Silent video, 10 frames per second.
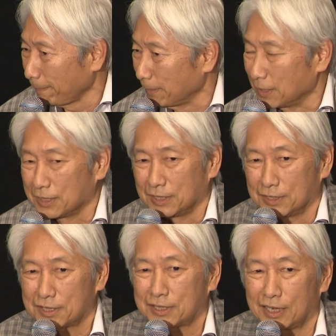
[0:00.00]

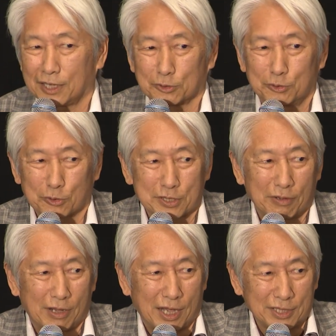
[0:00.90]
ですから黒
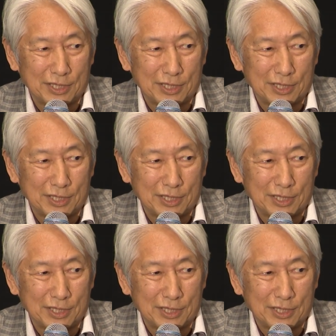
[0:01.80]
澤